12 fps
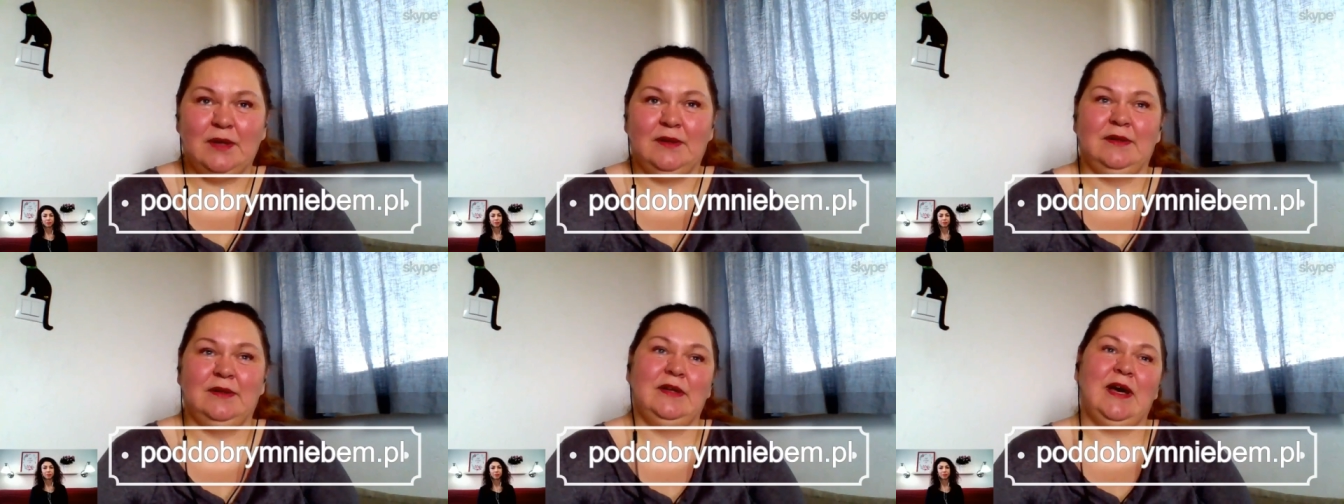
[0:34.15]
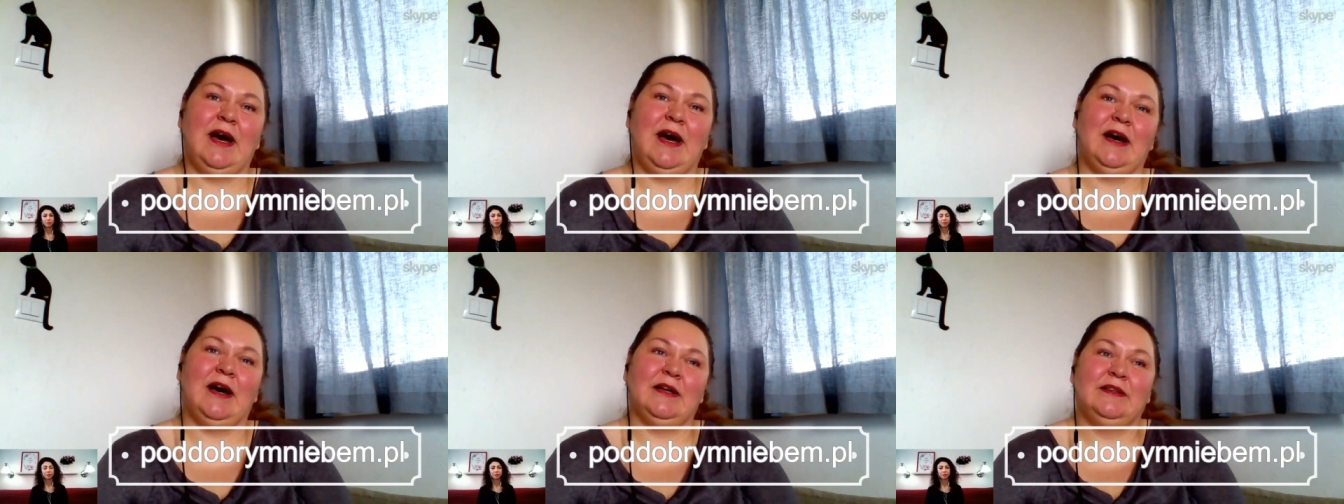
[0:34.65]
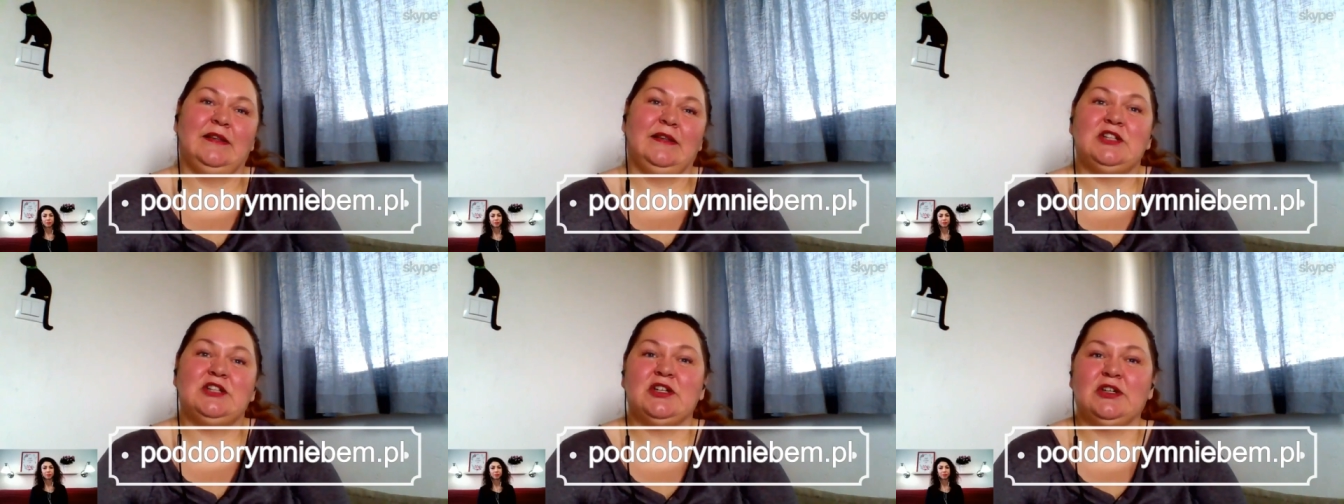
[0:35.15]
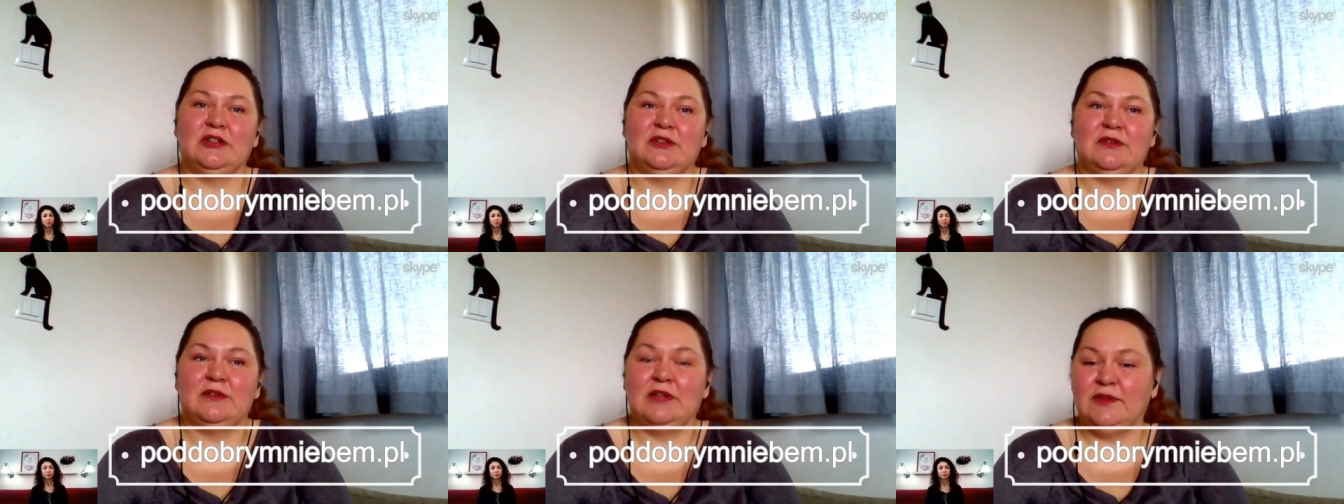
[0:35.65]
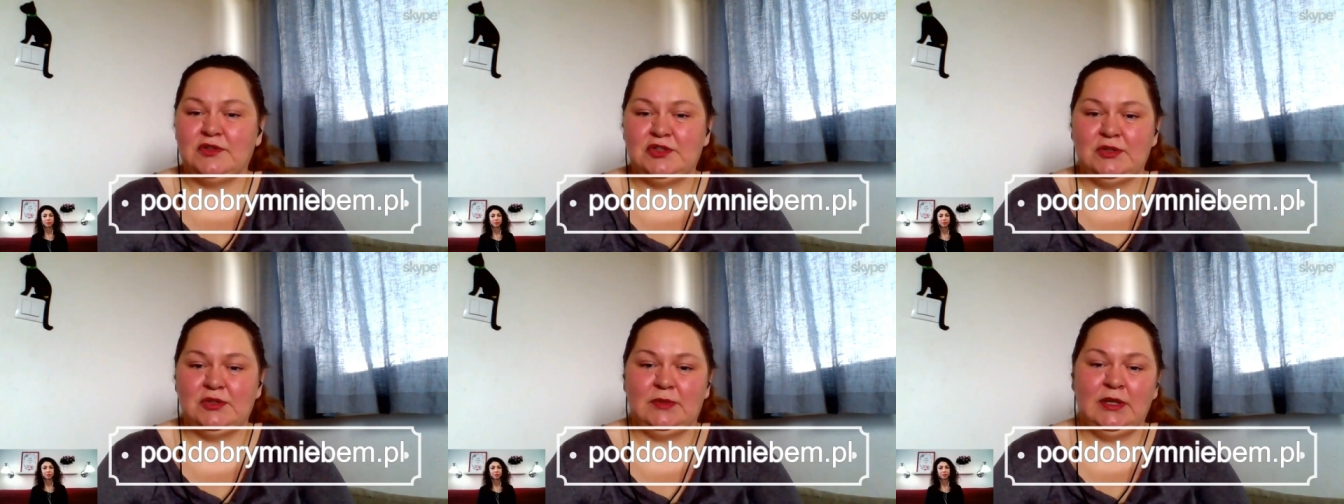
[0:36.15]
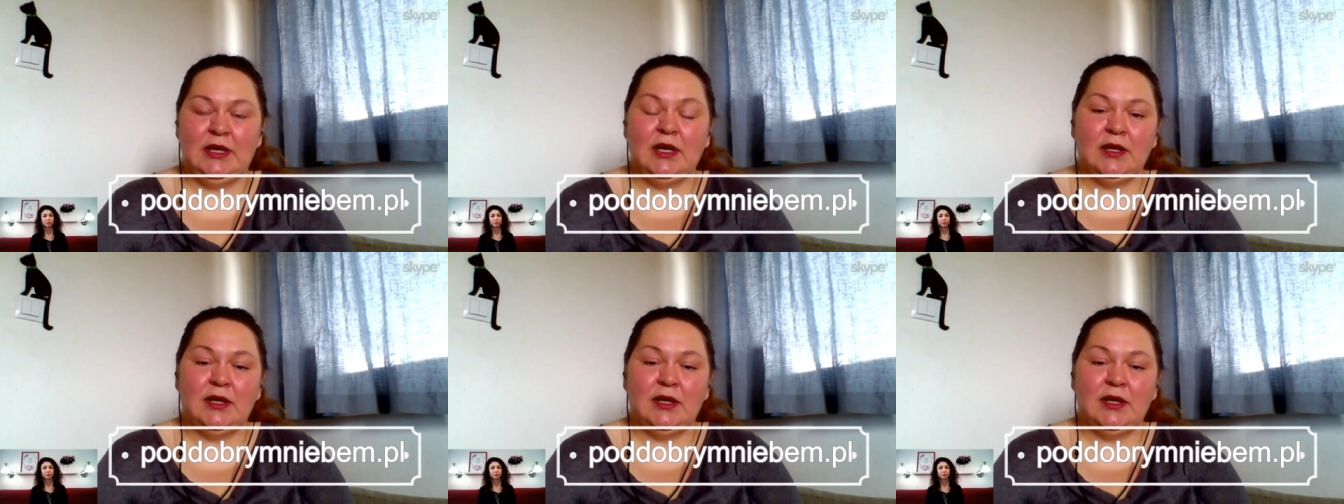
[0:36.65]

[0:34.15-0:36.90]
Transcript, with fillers: E, a dlaczego je tworzymy?